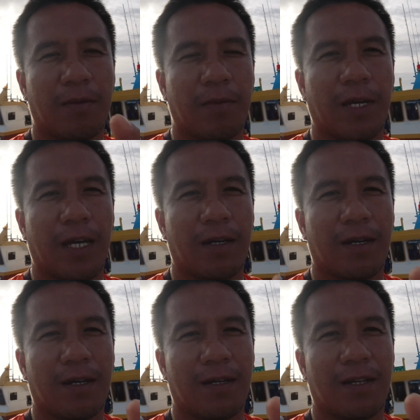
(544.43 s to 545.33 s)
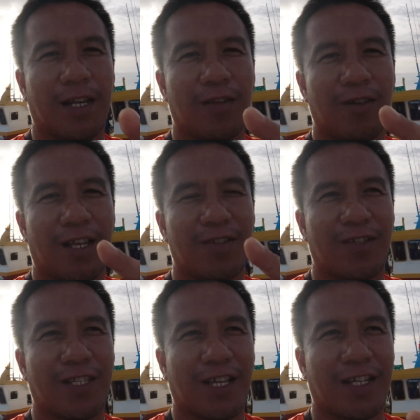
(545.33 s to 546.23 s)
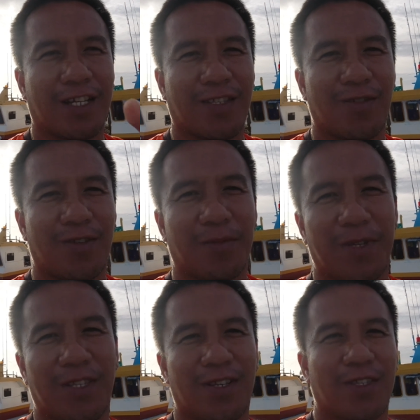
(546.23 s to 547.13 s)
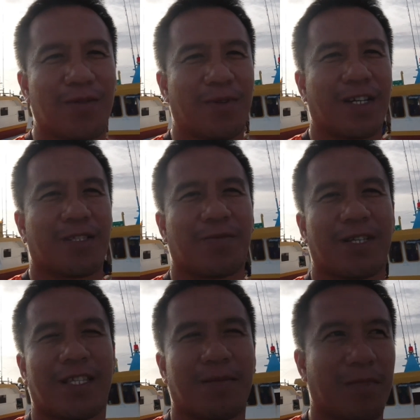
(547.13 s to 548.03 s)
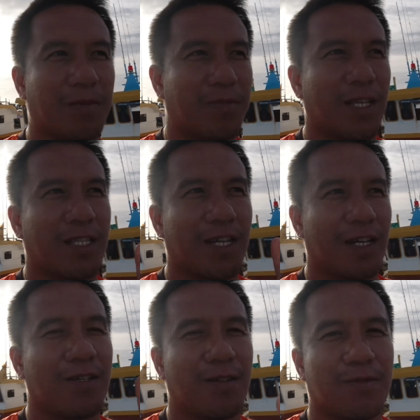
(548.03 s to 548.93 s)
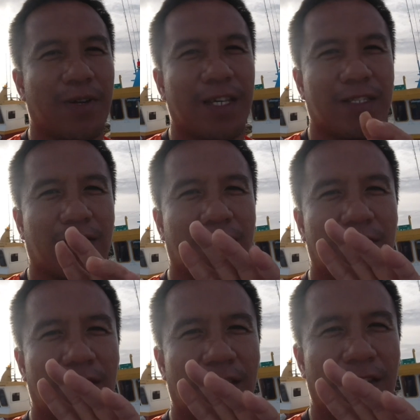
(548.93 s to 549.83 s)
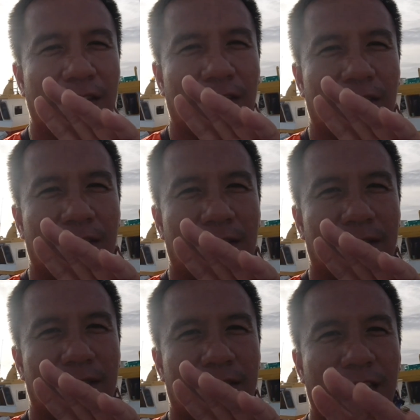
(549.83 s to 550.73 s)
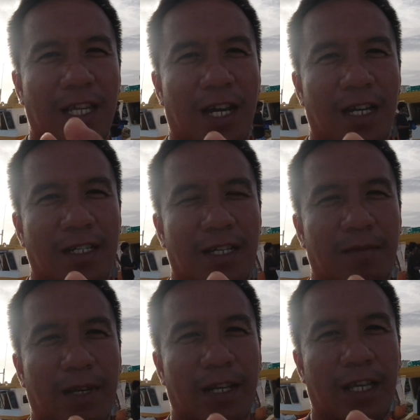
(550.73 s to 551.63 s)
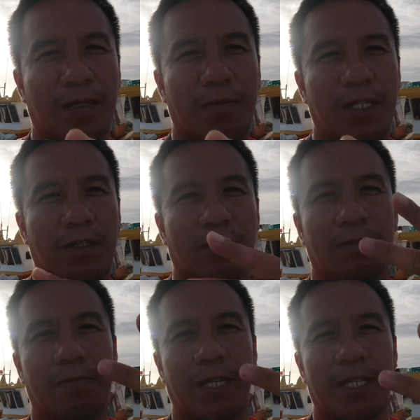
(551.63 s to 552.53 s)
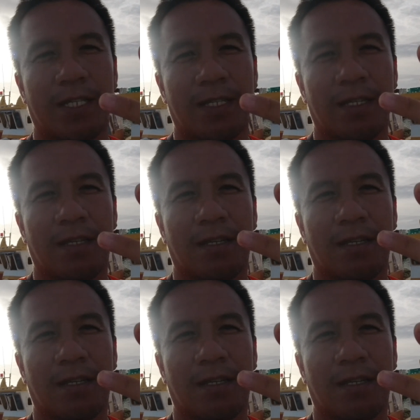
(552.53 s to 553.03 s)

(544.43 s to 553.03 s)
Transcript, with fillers: ka mamaya lalo lalo na sa kasunod na video nito mga kas kung ma-update ka alright so see ya in my next video peace